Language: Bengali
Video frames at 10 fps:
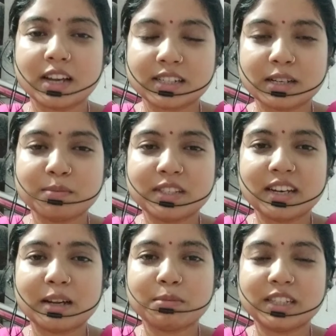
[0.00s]
আসাম
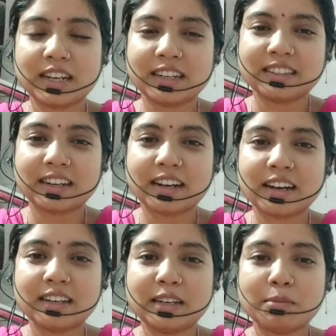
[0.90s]
ছিলাম সেখানে
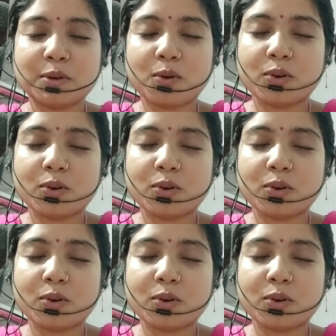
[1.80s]
থাকাকালীন আমি